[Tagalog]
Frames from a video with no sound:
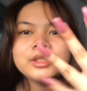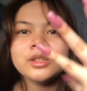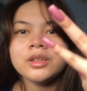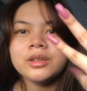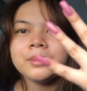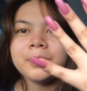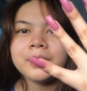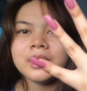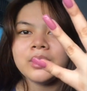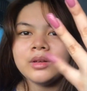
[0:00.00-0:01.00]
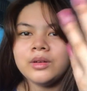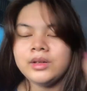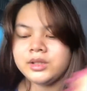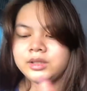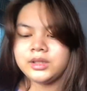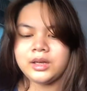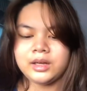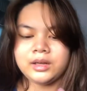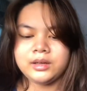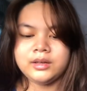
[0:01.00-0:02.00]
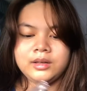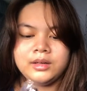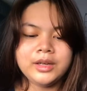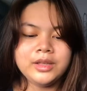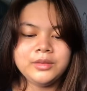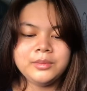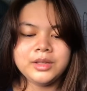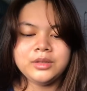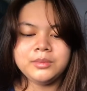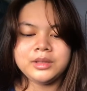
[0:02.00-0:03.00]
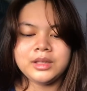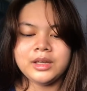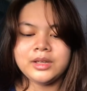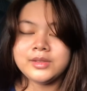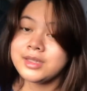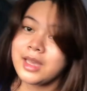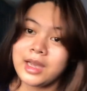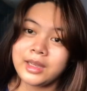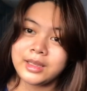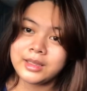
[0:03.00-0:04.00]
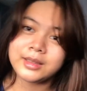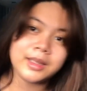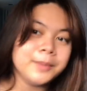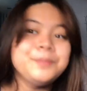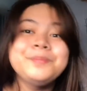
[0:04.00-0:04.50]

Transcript: ko, papalda ko na ulit siya. Yun yung mga dumating ngayon sa akin. And,